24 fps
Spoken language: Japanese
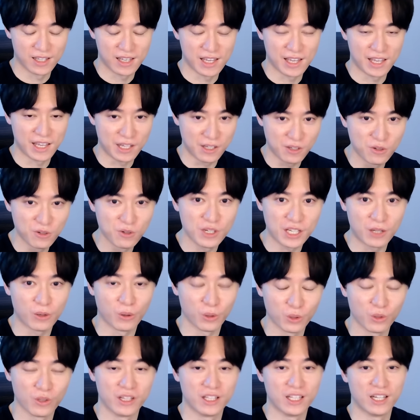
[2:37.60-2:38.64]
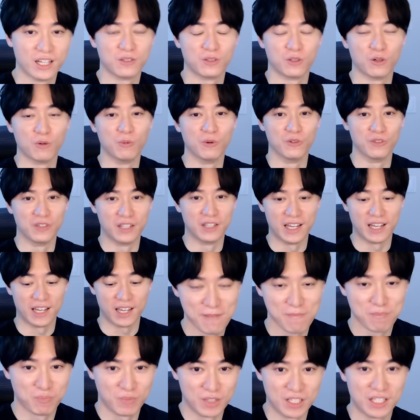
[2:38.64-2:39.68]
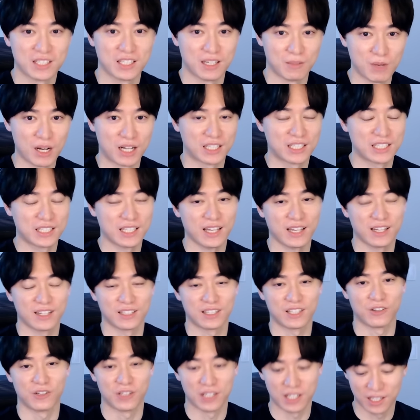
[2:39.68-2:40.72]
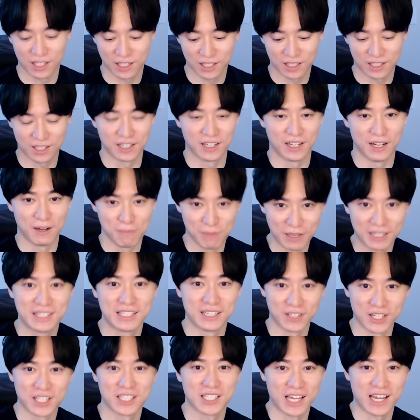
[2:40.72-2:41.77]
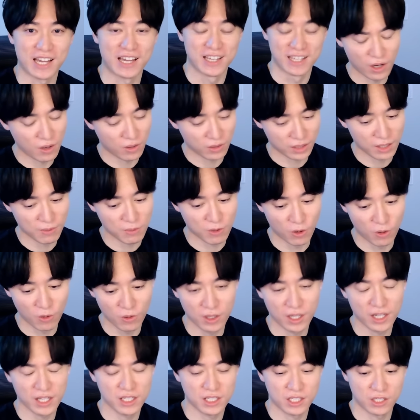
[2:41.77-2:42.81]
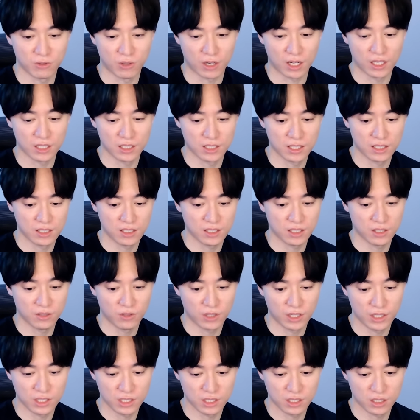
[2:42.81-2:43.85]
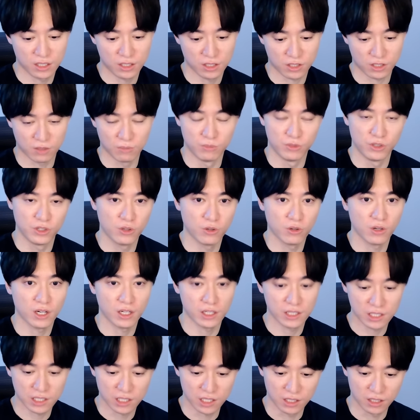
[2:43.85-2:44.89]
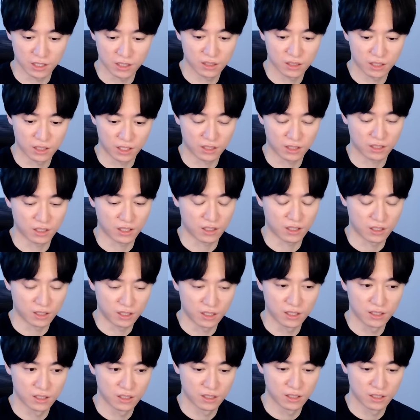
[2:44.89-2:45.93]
えぐいことになると思うんで、皆さんまあ来たい方はね、頑張ってください。多分本配信は河川さんの配信って確か無料配信だったかな。